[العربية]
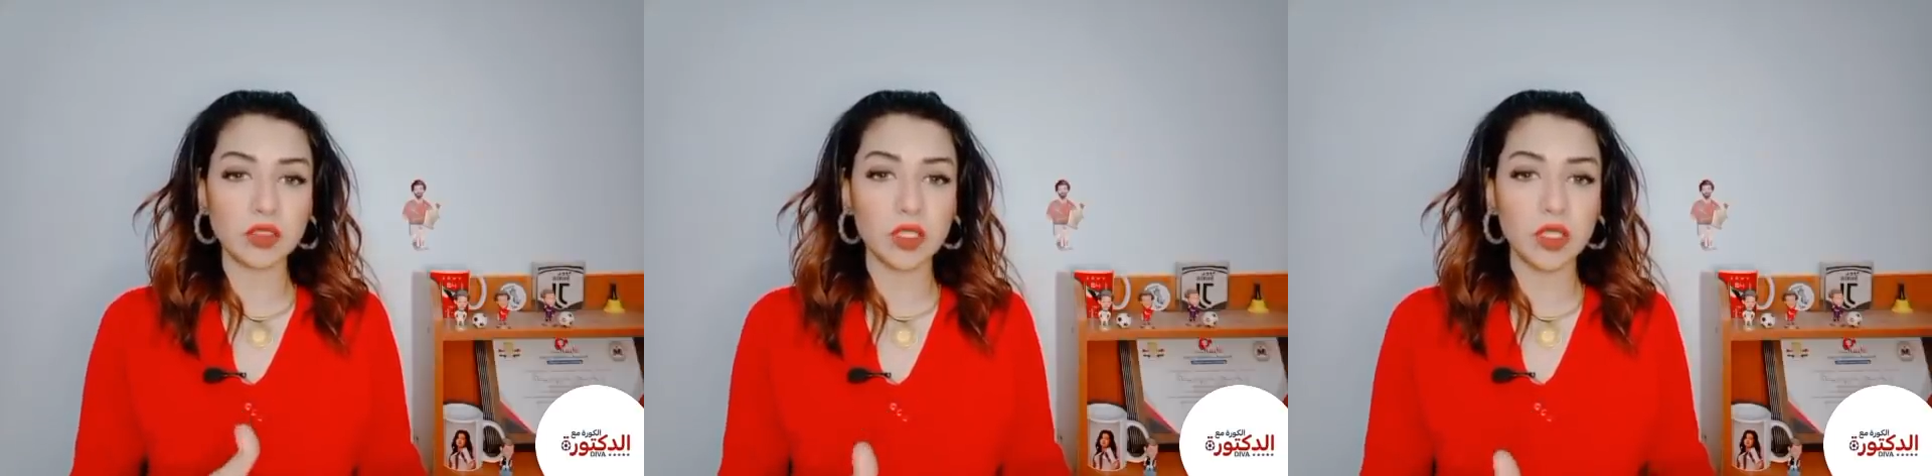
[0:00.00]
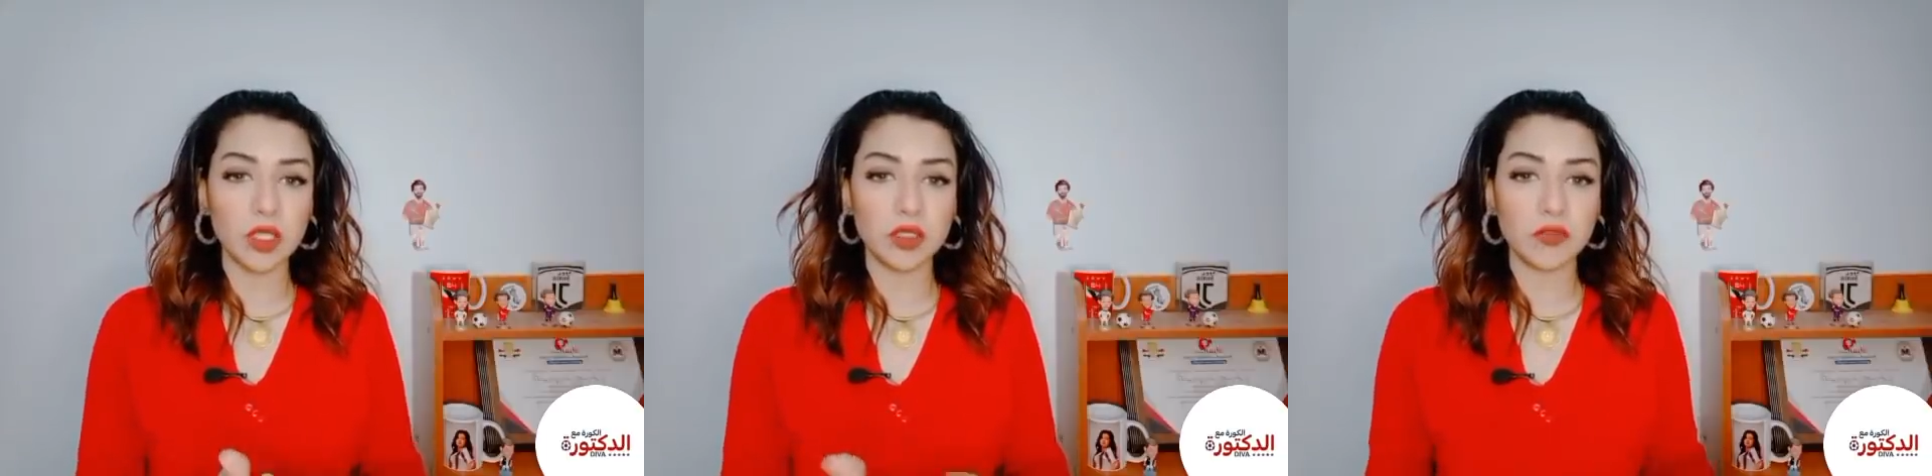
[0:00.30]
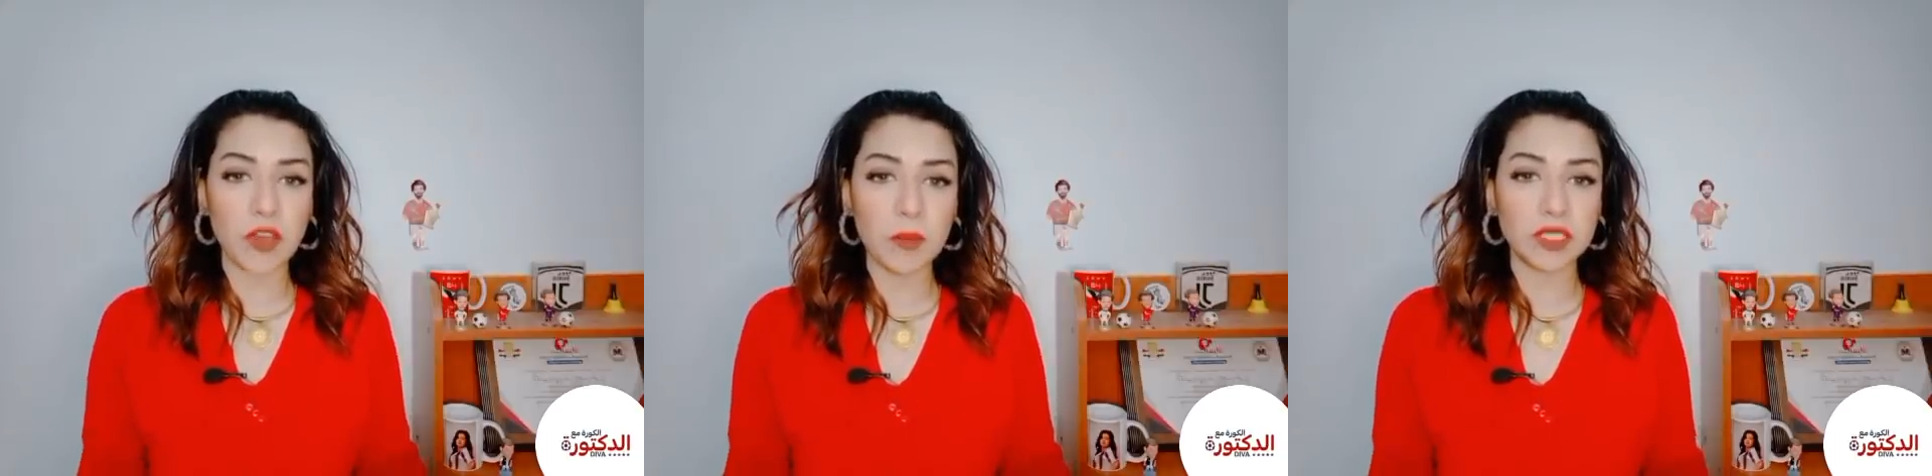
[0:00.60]
خط
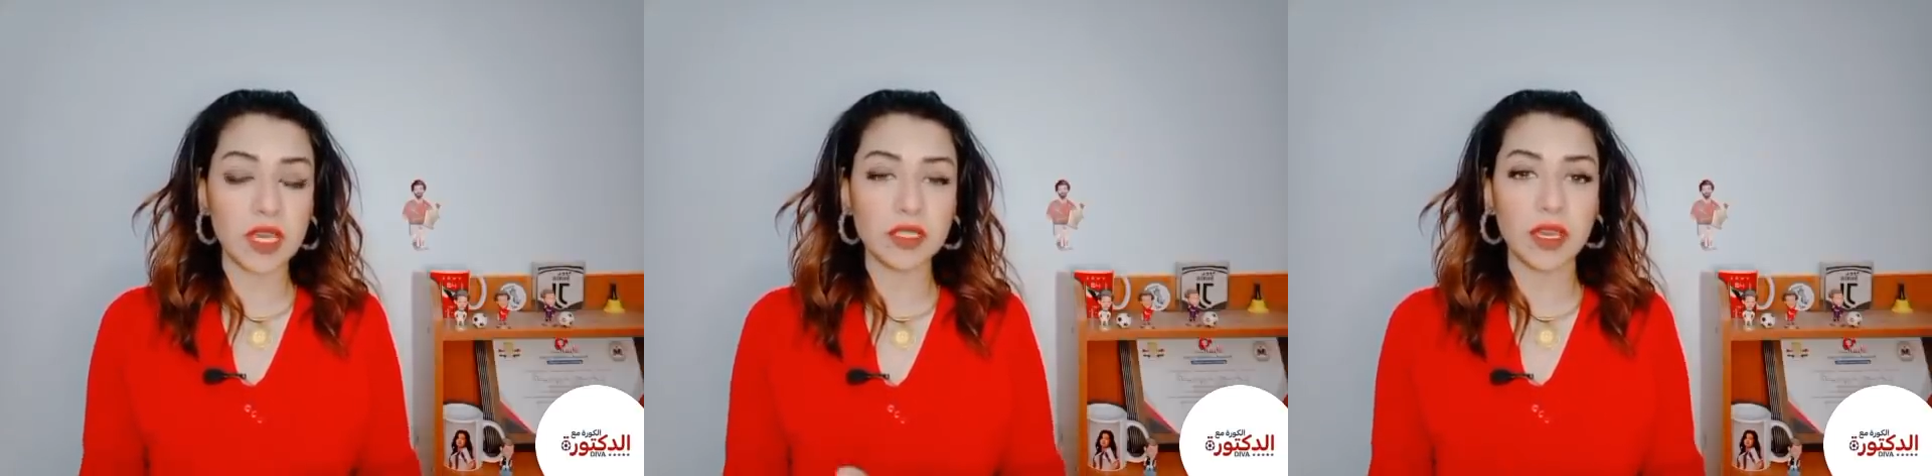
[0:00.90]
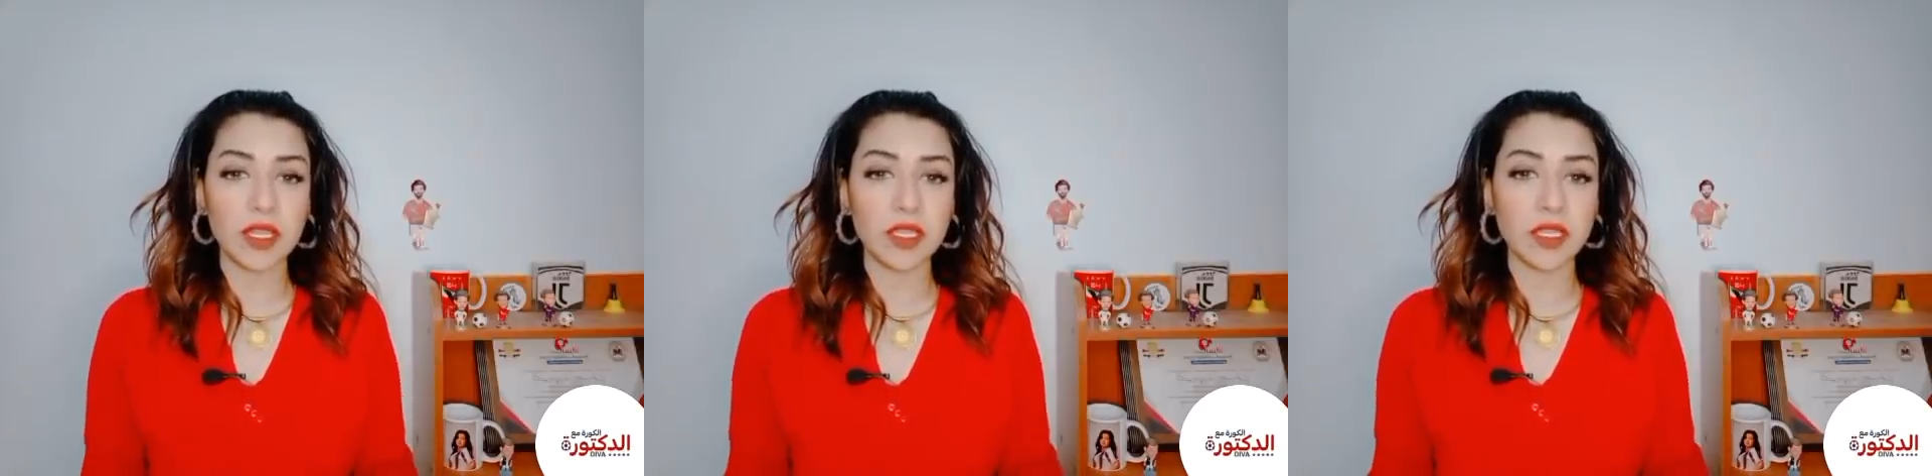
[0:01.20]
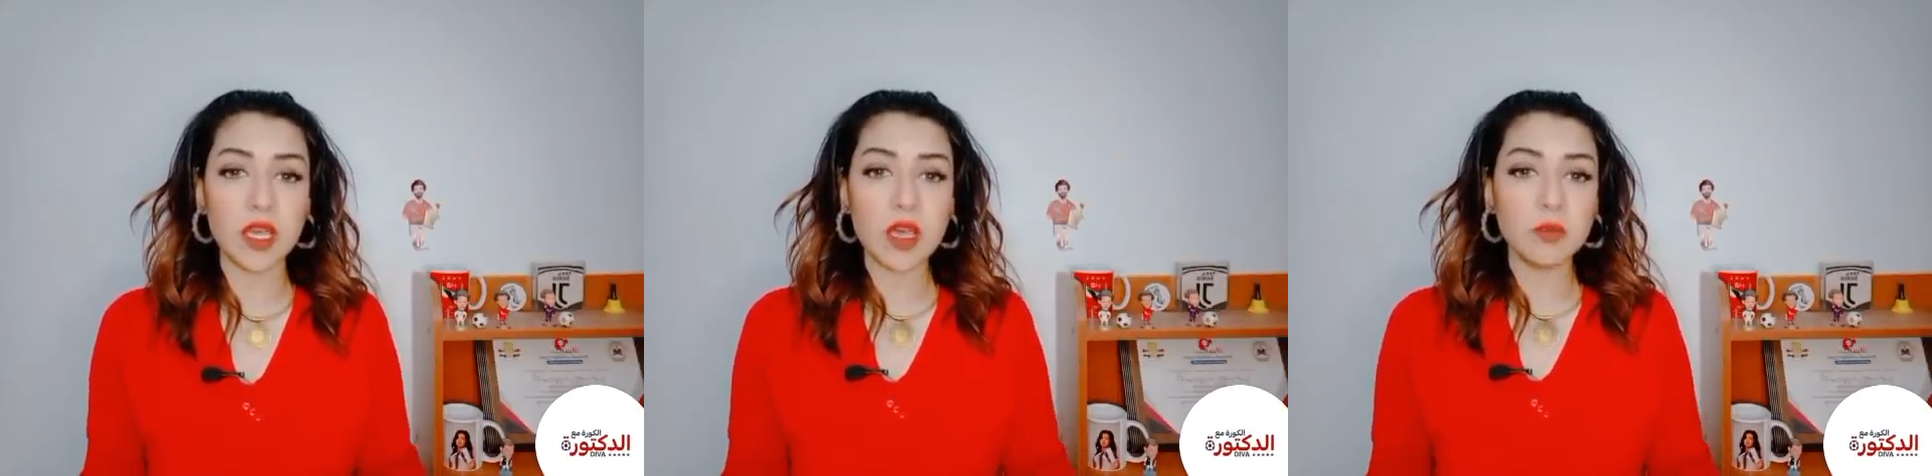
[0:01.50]
الدفاع بتاعك يا عيني